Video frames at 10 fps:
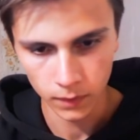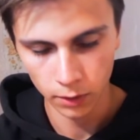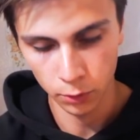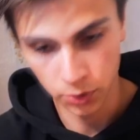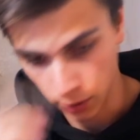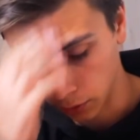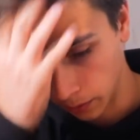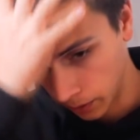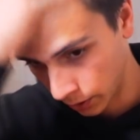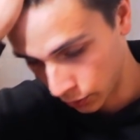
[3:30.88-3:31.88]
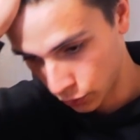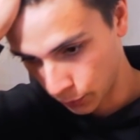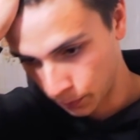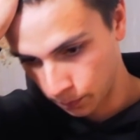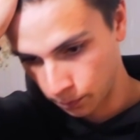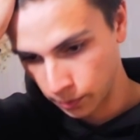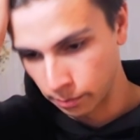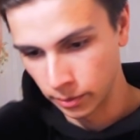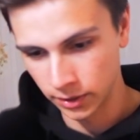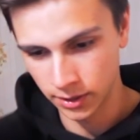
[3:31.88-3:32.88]
Вот это нам, конечно,
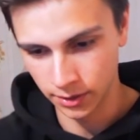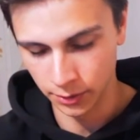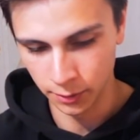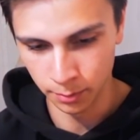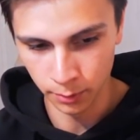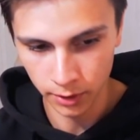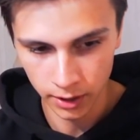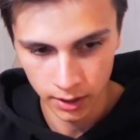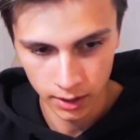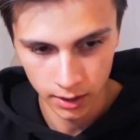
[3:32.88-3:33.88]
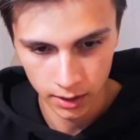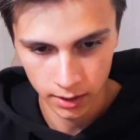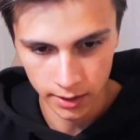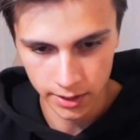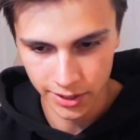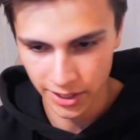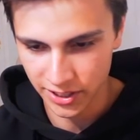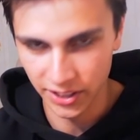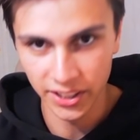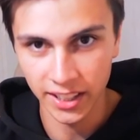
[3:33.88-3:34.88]
попался ноутбук. Если
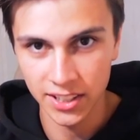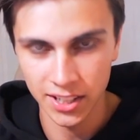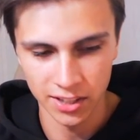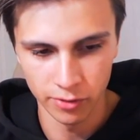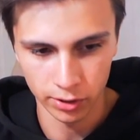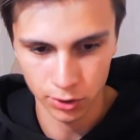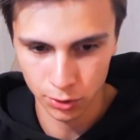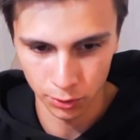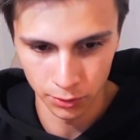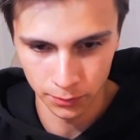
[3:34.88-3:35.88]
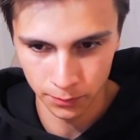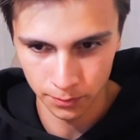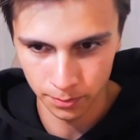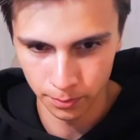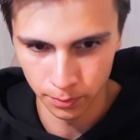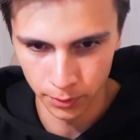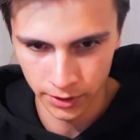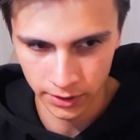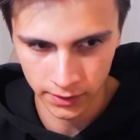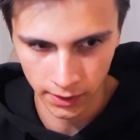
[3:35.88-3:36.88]
честно, я до конца не верил, что он
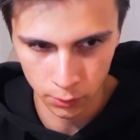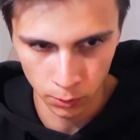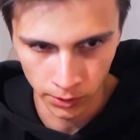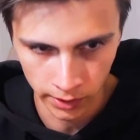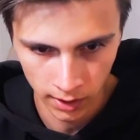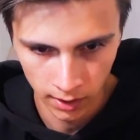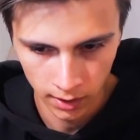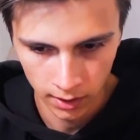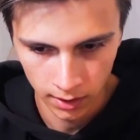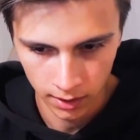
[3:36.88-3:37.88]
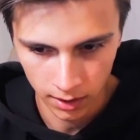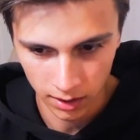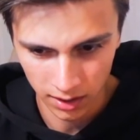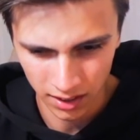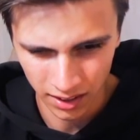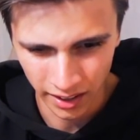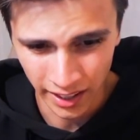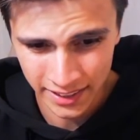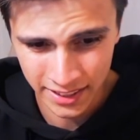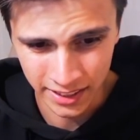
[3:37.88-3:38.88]
будет такой
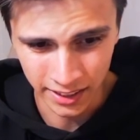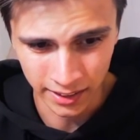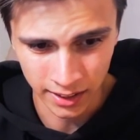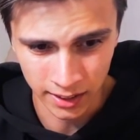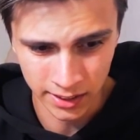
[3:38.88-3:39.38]
адский, как и